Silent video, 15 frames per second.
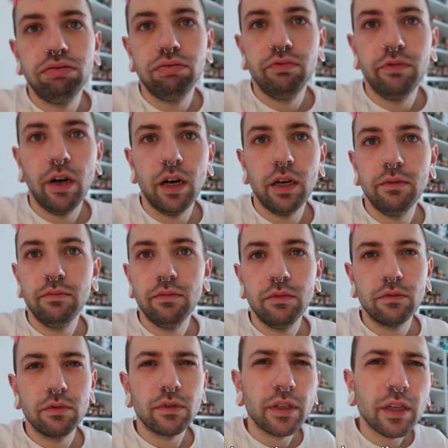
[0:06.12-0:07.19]
Wir
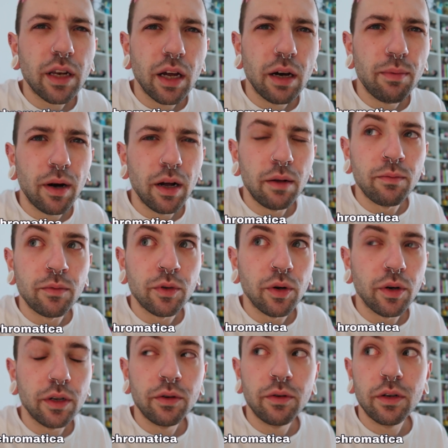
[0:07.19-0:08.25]
haben, ich glaube, halt
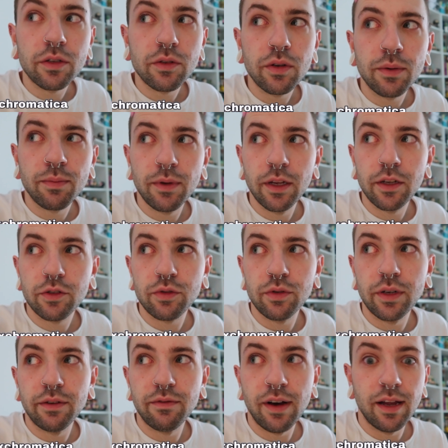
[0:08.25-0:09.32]
neun oder so. Ich bin jetzt
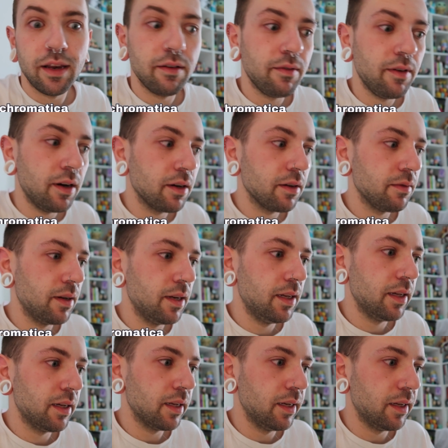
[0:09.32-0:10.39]
schon eine Weile wach, weil
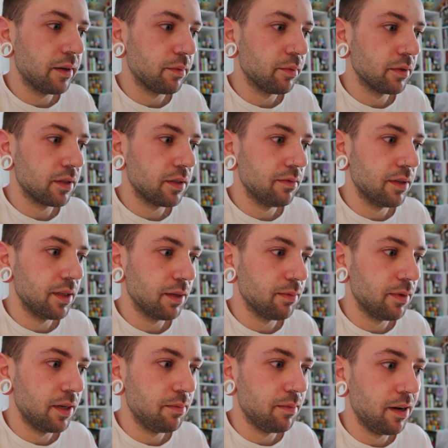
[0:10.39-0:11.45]
ich nicht wusste, wann ich
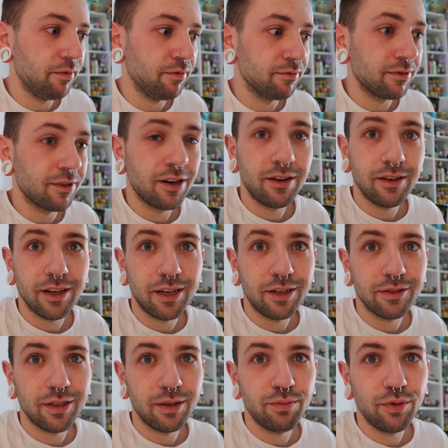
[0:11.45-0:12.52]
meine Mom vom
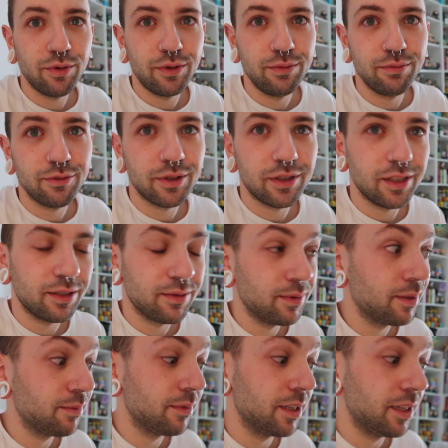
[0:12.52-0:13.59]
Krankenhaus abholen muss.
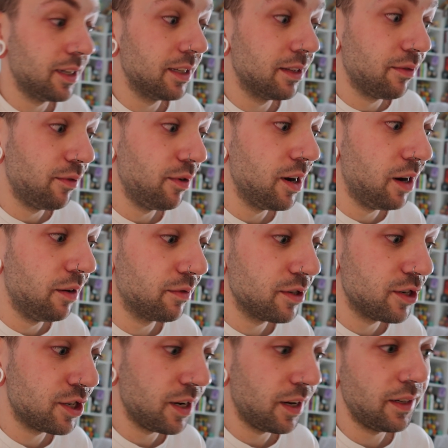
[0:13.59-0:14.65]
Deswegen bin ich jetzt früh
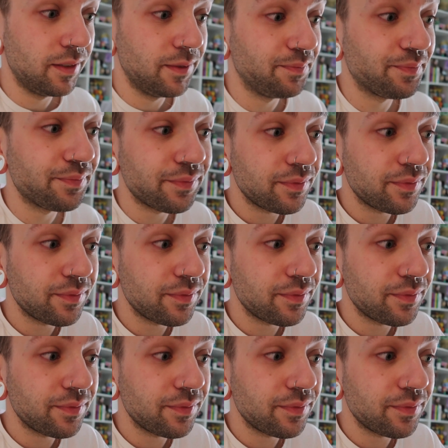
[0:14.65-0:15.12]
aufgestanden.